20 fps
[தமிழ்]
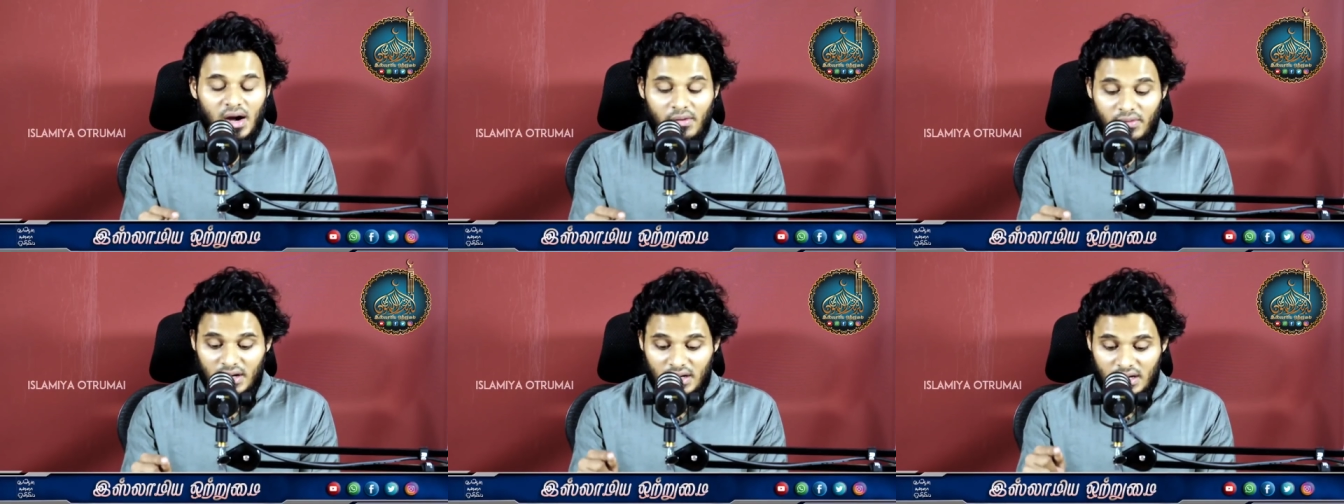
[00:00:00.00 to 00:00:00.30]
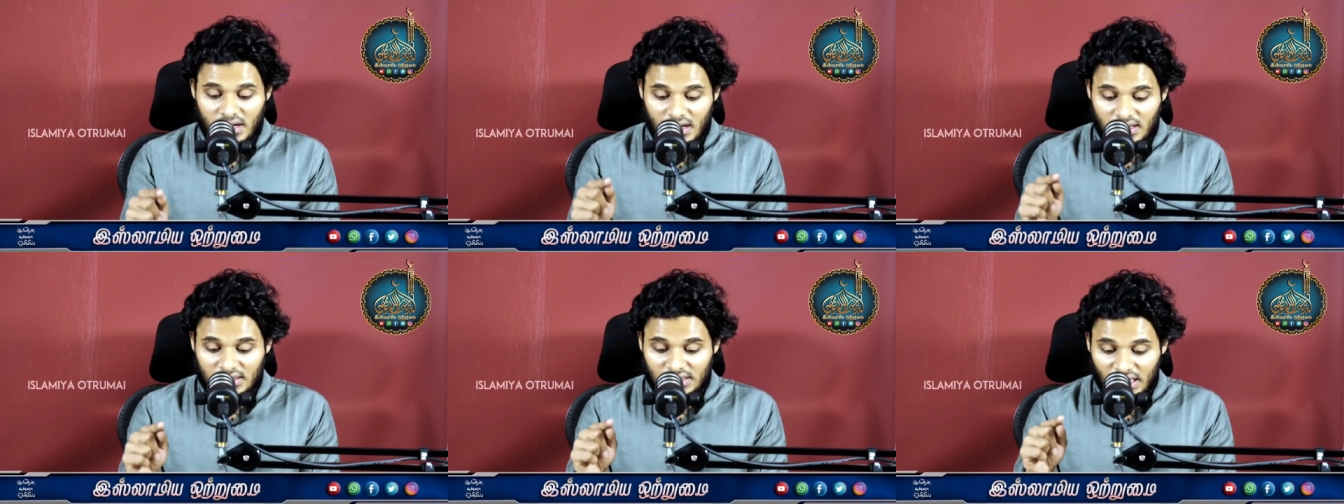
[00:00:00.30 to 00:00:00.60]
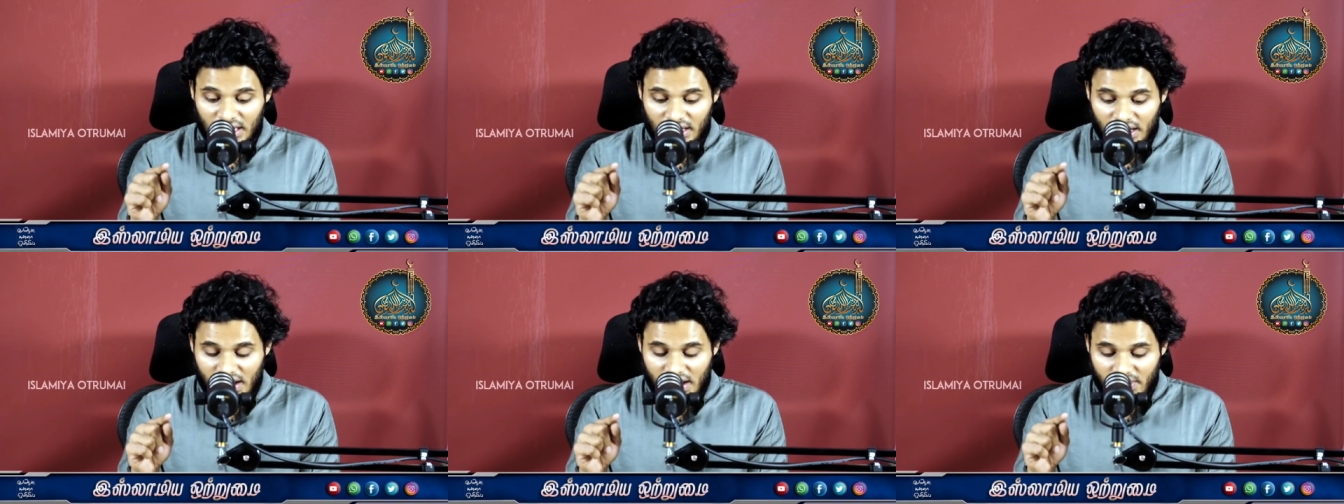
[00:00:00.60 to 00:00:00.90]
அவனுக்கு
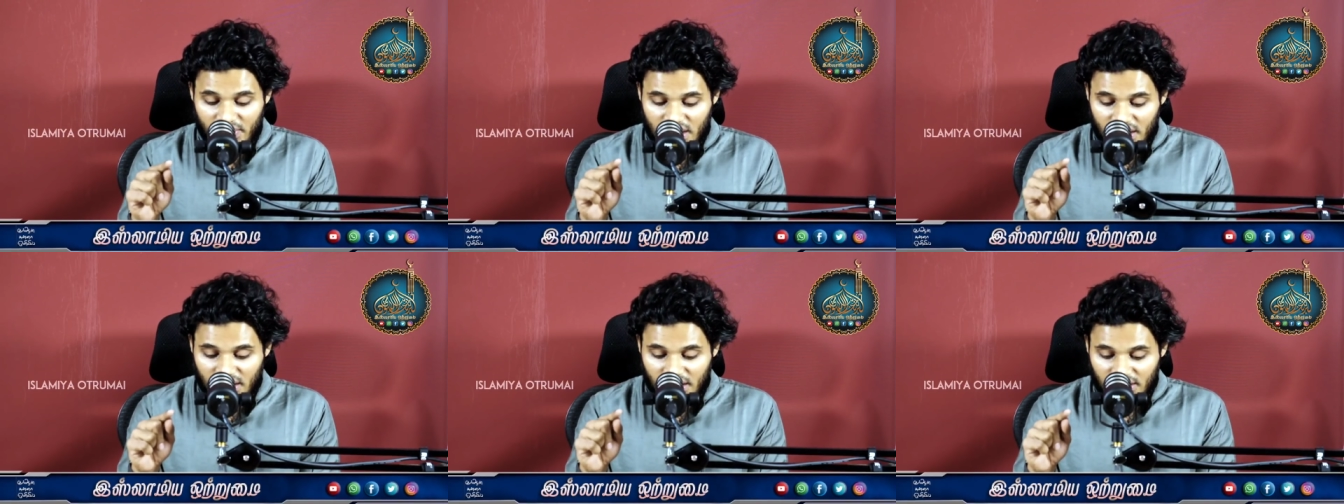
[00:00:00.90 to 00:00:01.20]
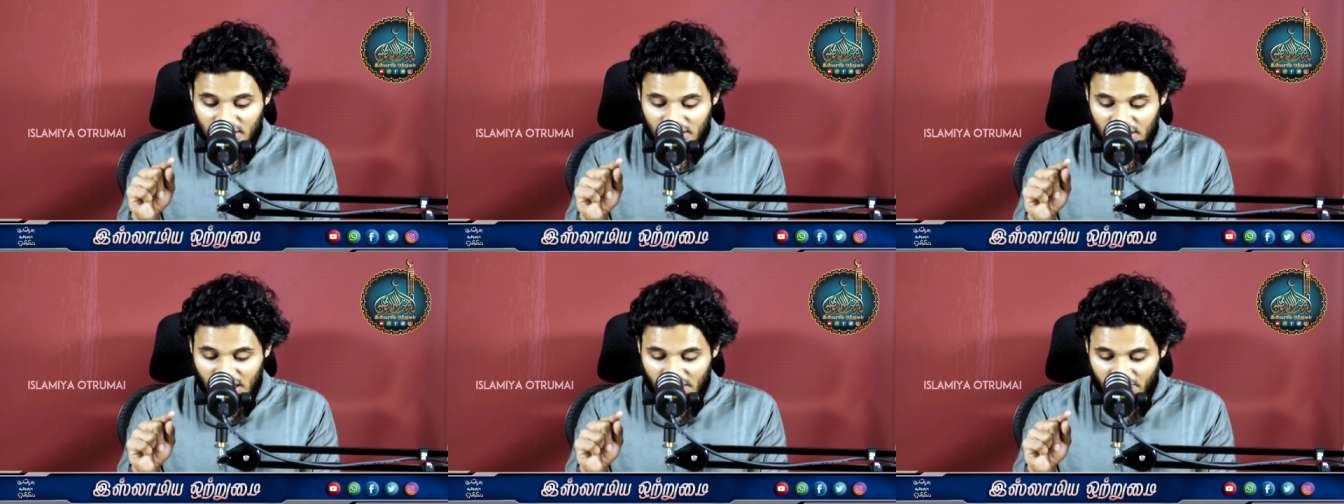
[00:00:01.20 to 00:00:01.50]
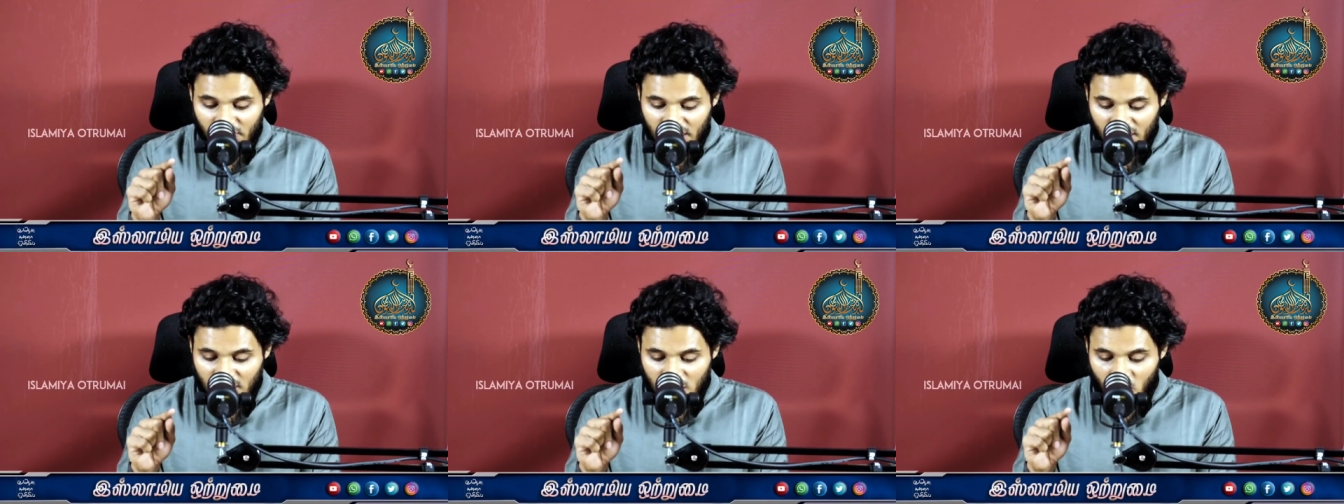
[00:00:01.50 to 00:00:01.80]
தடு அவனுக்கு
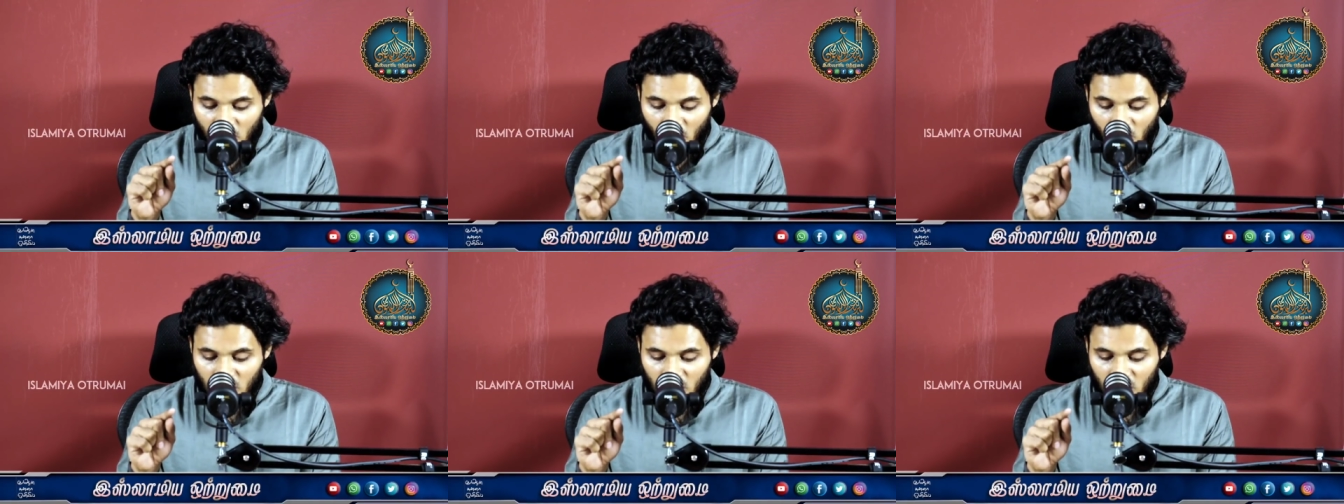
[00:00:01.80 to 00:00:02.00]
அவனுக்கு